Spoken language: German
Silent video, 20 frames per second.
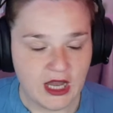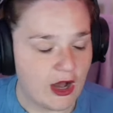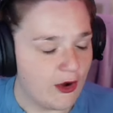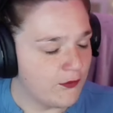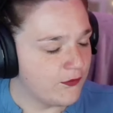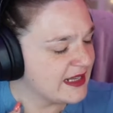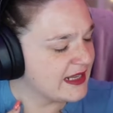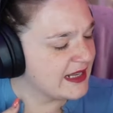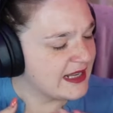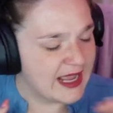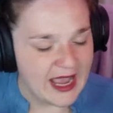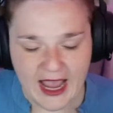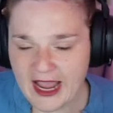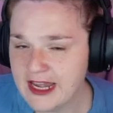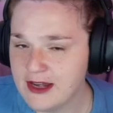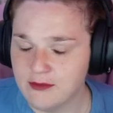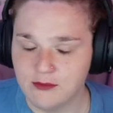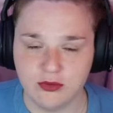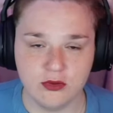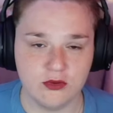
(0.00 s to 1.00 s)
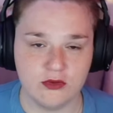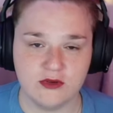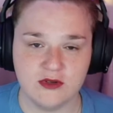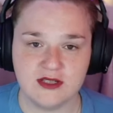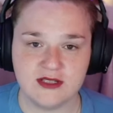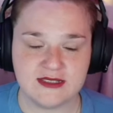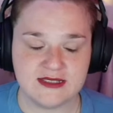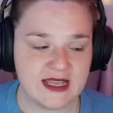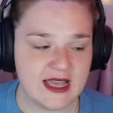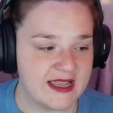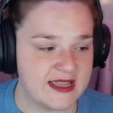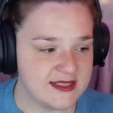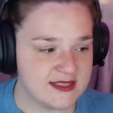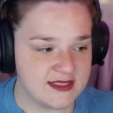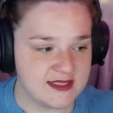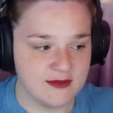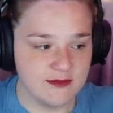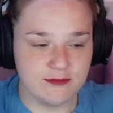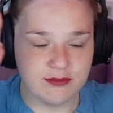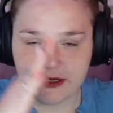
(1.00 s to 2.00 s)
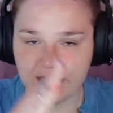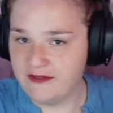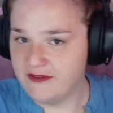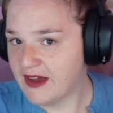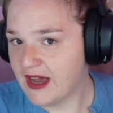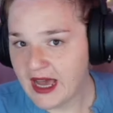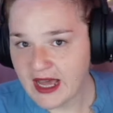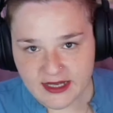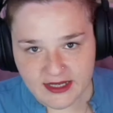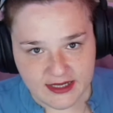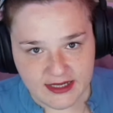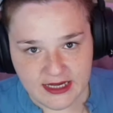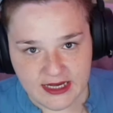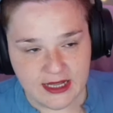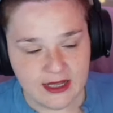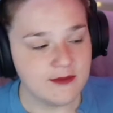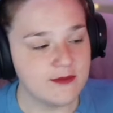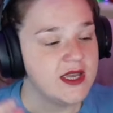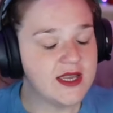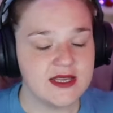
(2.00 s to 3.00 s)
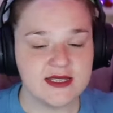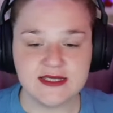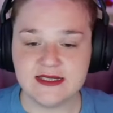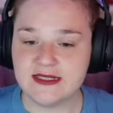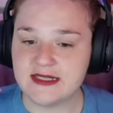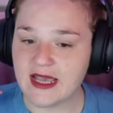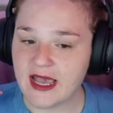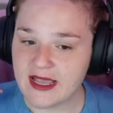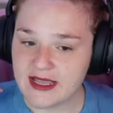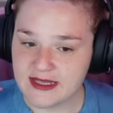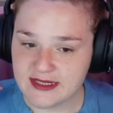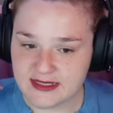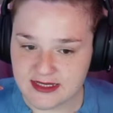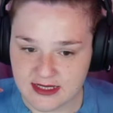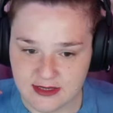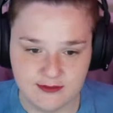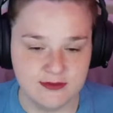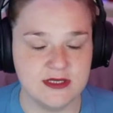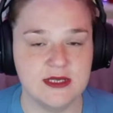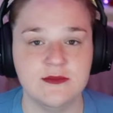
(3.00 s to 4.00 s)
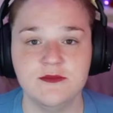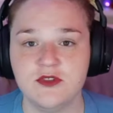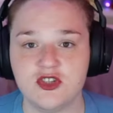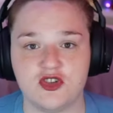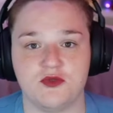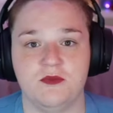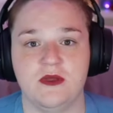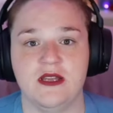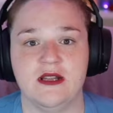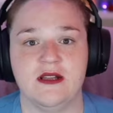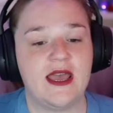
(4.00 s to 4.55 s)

Auf keinen Punkt. Sei es im privaten Leben, sei es im Sims-Spiel.